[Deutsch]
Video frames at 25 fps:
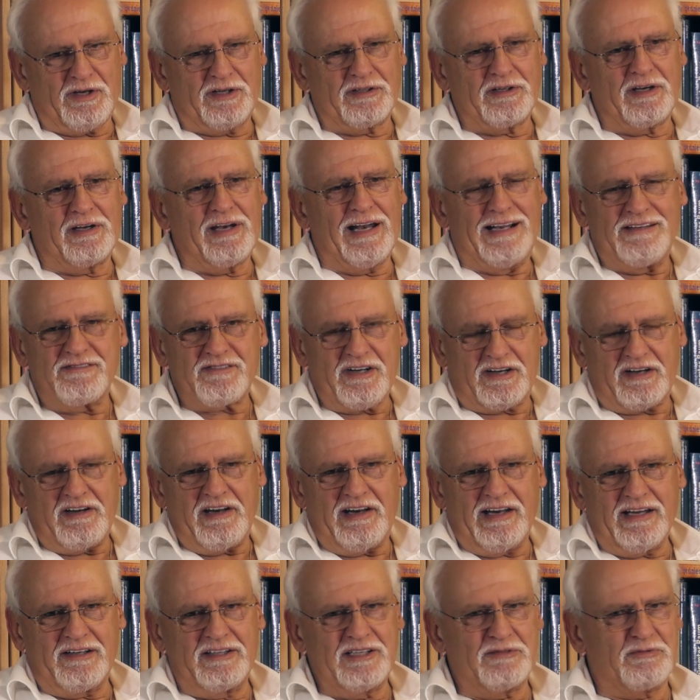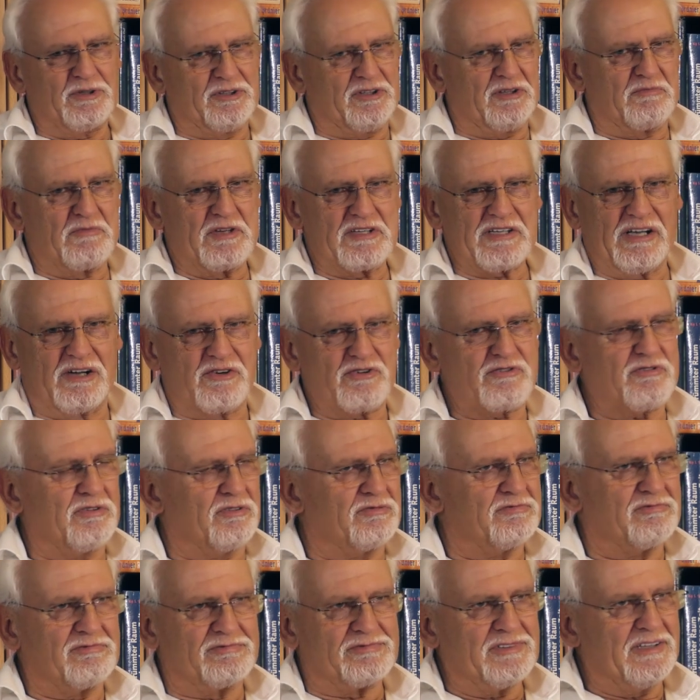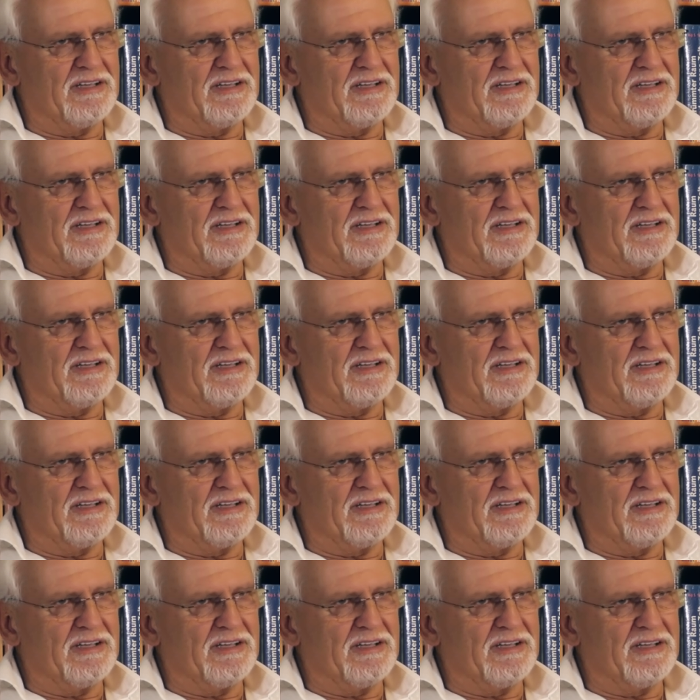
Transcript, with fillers: einen älteren Herrn, der war damals auch schon